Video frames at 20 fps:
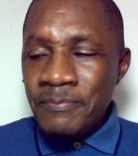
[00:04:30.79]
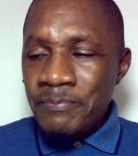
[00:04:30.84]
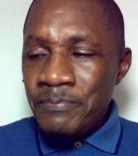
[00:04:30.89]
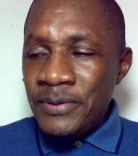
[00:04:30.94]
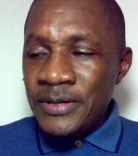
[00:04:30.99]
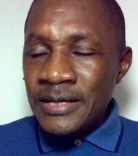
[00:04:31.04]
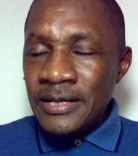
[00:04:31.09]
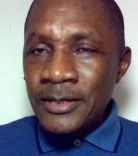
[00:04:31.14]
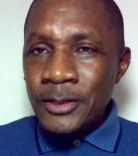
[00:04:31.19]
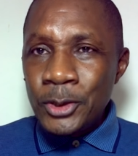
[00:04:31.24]

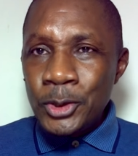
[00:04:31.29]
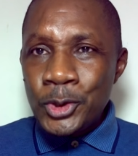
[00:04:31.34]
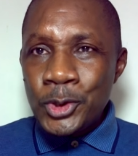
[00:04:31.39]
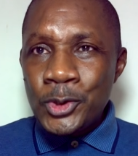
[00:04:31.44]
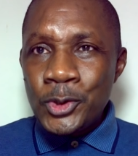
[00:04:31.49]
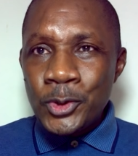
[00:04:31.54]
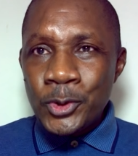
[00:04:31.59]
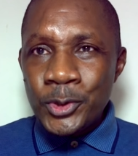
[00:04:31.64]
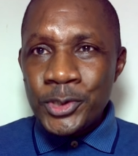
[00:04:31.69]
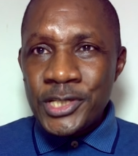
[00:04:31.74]
Pendant que
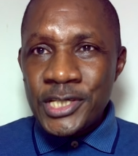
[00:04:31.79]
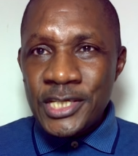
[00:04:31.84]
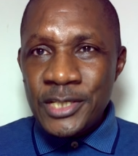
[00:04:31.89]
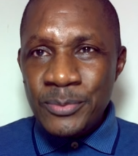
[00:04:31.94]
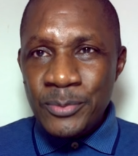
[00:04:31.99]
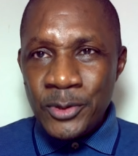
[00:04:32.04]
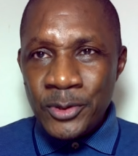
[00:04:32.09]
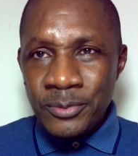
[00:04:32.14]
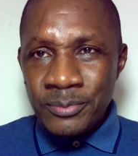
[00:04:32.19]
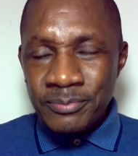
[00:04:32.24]
Soro
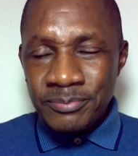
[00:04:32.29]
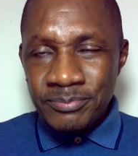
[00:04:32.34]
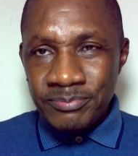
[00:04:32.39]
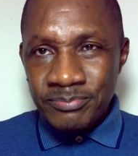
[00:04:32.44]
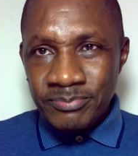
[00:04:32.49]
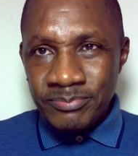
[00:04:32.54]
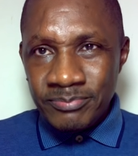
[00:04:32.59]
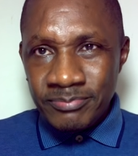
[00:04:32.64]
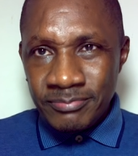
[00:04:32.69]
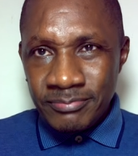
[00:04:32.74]
Simon
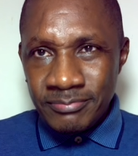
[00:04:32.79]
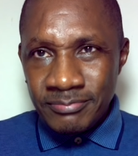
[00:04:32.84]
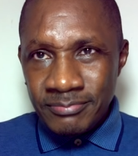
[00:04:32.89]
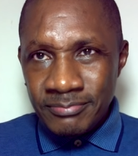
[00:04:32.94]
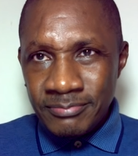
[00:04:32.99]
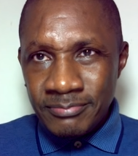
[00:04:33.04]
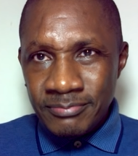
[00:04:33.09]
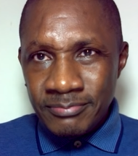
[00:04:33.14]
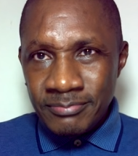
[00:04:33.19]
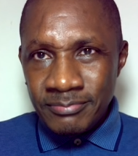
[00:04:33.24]

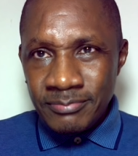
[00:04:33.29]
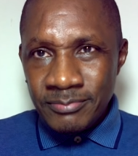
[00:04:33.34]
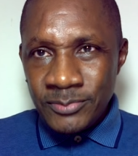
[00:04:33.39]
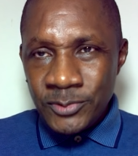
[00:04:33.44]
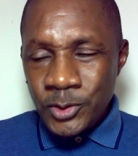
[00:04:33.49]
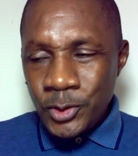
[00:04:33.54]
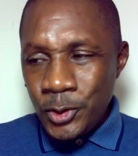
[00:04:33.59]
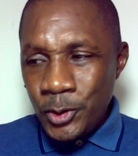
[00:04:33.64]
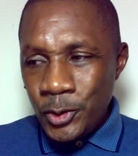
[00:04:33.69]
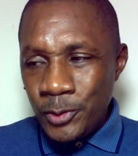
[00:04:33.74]

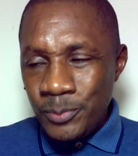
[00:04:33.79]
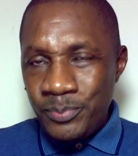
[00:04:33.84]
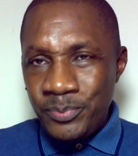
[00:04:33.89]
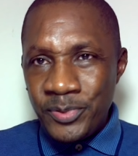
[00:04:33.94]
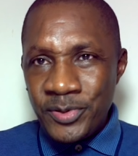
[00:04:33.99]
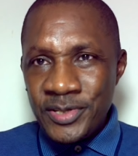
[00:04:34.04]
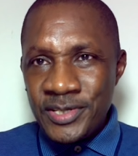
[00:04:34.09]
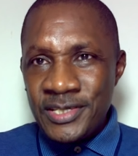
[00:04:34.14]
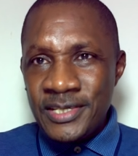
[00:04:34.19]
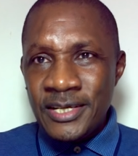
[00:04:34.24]
et le
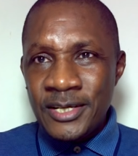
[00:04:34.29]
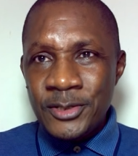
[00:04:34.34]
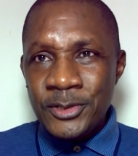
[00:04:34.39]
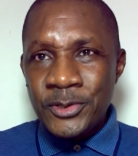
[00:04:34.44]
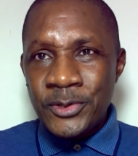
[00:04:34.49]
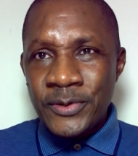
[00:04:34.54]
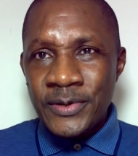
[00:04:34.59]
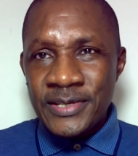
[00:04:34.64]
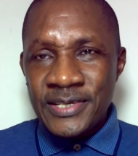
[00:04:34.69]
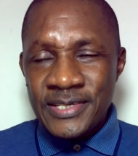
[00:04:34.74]
président du
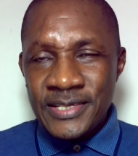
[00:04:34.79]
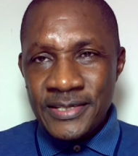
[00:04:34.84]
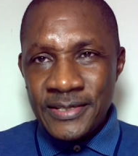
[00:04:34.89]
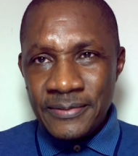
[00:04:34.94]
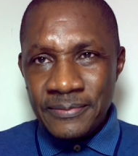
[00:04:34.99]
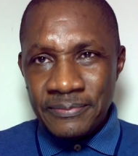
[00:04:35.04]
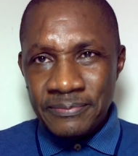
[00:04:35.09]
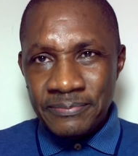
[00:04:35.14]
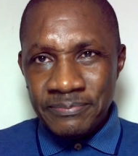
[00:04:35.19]
Roissy